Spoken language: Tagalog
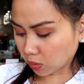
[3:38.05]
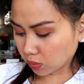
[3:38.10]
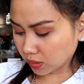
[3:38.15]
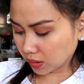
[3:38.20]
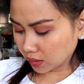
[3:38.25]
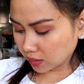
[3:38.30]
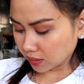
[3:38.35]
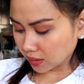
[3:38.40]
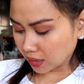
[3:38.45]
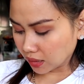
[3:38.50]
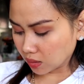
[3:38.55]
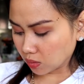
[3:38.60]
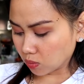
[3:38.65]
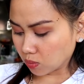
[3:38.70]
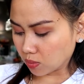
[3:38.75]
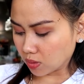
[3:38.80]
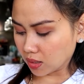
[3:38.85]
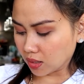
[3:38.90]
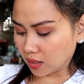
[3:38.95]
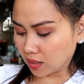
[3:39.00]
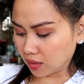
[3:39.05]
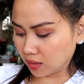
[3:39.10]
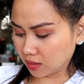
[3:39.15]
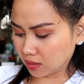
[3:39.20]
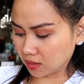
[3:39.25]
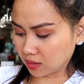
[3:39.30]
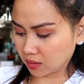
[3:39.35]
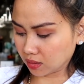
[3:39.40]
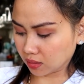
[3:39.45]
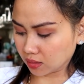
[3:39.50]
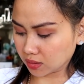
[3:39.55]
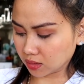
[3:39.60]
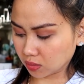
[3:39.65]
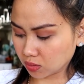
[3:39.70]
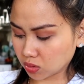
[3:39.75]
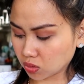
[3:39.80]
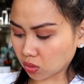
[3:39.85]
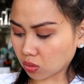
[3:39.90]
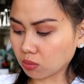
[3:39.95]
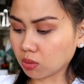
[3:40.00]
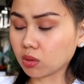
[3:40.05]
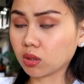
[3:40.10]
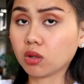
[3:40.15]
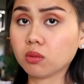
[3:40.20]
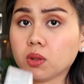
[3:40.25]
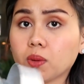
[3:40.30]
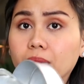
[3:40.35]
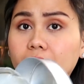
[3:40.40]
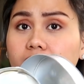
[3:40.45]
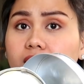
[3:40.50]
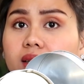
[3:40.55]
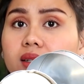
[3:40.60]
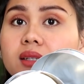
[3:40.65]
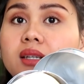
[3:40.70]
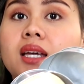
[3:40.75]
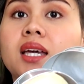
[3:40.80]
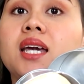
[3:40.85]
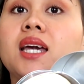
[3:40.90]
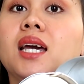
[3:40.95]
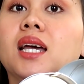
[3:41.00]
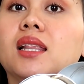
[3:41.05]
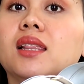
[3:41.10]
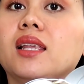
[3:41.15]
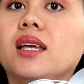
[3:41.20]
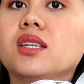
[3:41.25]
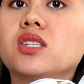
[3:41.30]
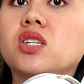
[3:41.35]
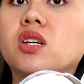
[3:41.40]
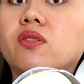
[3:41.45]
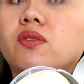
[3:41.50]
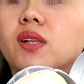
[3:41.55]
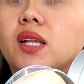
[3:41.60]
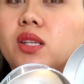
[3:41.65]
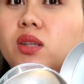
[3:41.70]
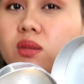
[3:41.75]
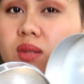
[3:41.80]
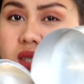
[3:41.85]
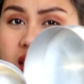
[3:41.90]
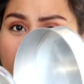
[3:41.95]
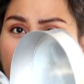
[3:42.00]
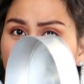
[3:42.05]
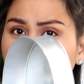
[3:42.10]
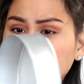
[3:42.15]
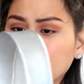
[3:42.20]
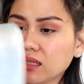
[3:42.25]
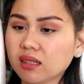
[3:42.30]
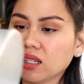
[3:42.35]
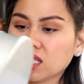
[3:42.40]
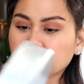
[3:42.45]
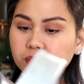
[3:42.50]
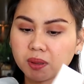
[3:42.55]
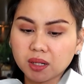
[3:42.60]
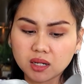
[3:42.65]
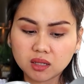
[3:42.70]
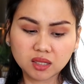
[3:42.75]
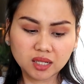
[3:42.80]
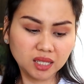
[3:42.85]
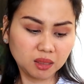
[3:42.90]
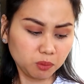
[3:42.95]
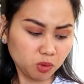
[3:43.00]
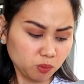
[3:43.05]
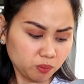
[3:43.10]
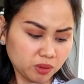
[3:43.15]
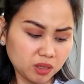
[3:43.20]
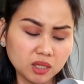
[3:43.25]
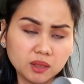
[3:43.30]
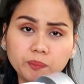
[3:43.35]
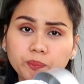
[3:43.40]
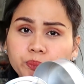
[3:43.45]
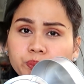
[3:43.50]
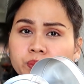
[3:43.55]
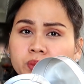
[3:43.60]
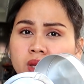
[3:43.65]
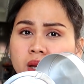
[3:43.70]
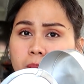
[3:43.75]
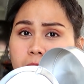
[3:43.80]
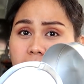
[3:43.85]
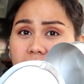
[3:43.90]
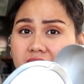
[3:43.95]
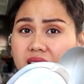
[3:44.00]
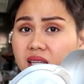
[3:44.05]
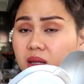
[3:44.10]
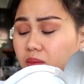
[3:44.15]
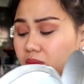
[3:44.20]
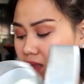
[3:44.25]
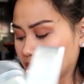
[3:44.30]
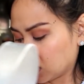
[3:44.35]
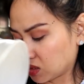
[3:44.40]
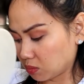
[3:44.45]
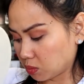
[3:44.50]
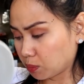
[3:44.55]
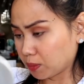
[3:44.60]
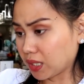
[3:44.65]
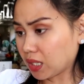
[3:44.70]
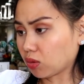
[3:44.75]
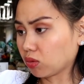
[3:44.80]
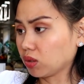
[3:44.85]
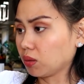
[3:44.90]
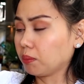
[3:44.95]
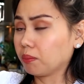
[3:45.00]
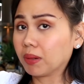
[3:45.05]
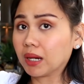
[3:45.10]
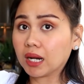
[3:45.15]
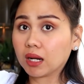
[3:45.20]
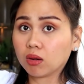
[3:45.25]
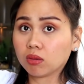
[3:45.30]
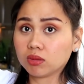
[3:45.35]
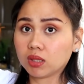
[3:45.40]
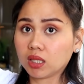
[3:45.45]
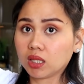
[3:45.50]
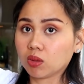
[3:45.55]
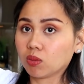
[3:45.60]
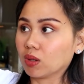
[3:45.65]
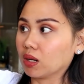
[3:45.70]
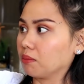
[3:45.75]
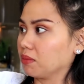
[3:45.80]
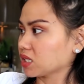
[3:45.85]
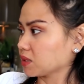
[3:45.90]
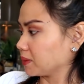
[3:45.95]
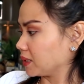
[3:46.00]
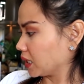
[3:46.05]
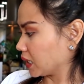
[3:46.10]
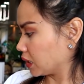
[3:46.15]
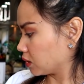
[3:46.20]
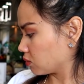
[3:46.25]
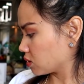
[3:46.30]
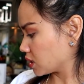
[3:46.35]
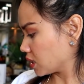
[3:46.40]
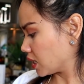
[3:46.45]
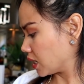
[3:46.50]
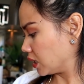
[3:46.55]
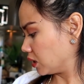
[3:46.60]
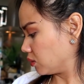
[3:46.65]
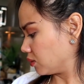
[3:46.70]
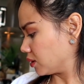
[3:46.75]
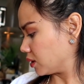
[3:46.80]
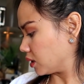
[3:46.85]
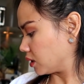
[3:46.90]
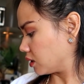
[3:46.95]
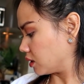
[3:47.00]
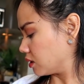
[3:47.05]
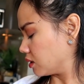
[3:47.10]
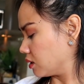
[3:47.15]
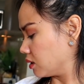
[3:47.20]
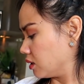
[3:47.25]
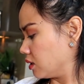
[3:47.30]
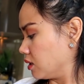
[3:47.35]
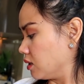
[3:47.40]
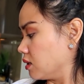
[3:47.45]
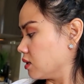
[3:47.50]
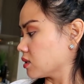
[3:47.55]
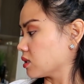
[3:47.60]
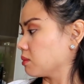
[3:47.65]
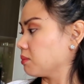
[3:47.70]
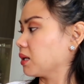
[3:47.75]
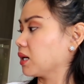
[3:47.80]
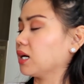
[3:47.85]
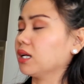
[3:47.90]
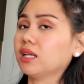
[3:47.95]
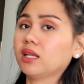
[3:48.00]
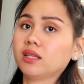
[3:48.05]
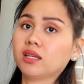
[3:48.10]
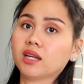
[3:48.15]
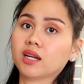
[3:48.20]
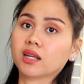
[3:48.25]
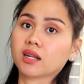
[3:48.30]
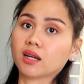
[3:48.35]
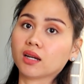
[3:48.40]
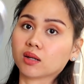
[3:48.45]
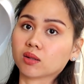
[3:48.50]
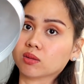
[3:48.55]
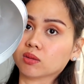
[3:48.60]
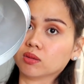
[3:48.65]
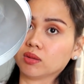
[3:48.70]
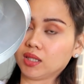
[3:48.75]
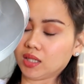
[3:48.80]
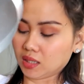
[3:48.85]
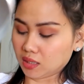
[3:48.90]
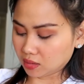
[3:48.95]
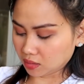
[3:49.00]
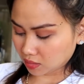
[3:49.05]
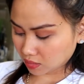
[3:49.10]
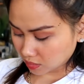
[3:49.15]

ako ng dalawa. Kasi gusto ko mag gumawa ng leche flan. Yung sa akin, guys, parang, alam mo yung parang maitim na. So, bumili ako ng bago, dalawa. Mas malaki to sa ano eh sa mga ranyera ko. Yan.